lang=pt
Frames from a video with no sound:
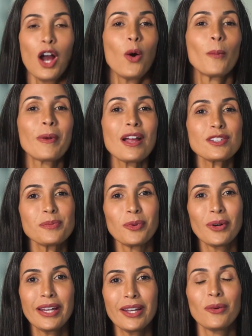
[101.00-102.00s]
O
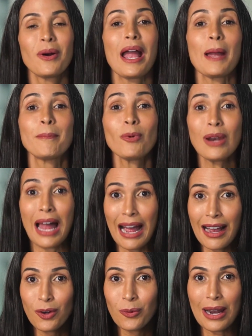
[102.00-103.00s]
próximo erro é
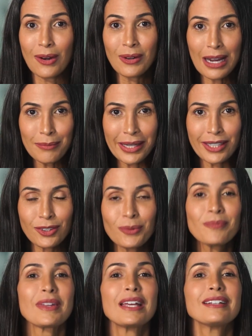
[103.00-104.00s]
pular o alongamento,
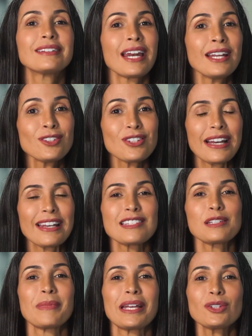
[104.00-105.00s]
treino de
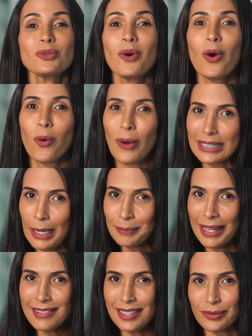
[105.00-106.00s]
aquecimento ou
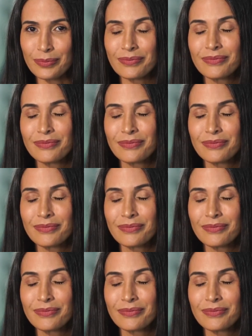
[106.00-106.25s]
adaptação.